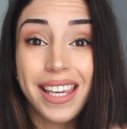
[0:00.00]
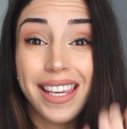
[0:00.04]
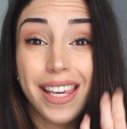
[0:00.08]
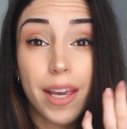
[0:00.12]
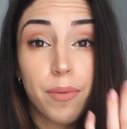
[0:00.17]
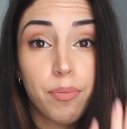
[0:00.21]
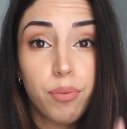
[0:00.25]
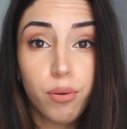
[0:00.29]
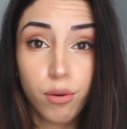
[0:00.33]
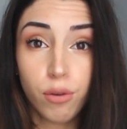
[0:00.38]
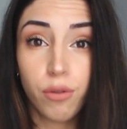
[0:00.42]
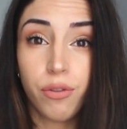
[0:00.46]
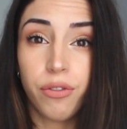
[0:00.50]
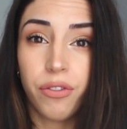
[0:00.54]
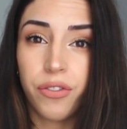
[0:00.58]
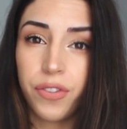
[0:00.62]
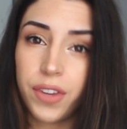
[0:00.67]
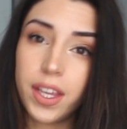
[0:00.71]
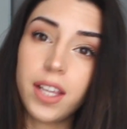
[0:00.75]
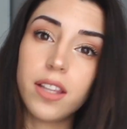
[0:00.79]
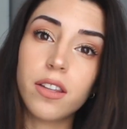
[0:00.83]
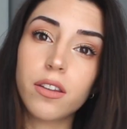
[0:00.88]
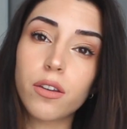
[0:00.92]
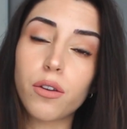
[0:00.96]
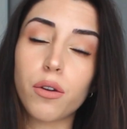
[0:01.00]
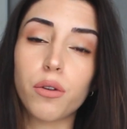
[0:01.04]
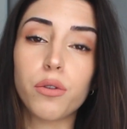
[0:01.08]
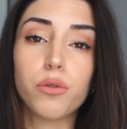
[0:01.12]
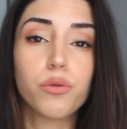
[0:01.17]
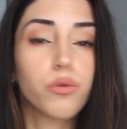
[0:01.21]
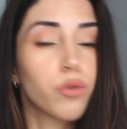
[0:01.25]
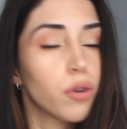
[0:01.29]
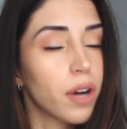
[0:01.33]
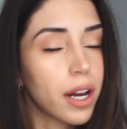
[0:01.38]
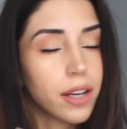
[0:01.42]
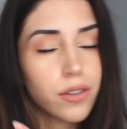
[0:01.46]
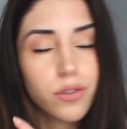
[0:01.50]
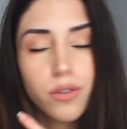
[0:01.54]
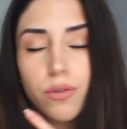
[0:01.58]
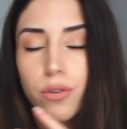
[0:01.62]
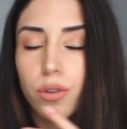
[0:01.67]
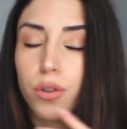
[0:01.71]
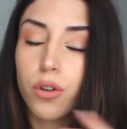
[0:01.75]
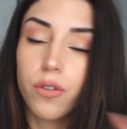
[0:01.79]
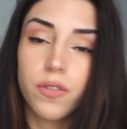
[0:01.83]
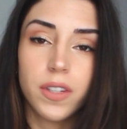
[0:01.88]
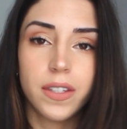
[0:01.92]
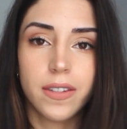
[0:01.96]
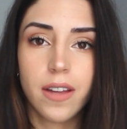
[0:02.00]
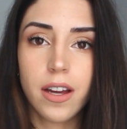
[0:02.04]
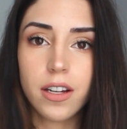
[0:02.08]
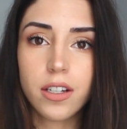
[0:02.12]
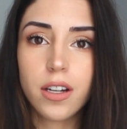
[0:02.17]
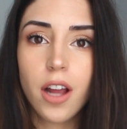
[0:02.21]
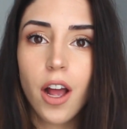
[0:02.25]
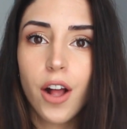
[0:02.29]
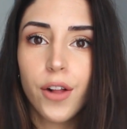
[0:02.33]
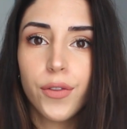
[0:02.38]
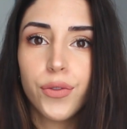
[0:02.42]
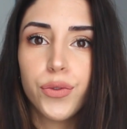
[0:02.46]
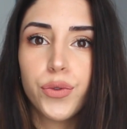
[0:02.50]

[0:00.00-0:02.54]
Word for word: y est plus fine que tout le reste de votre visage,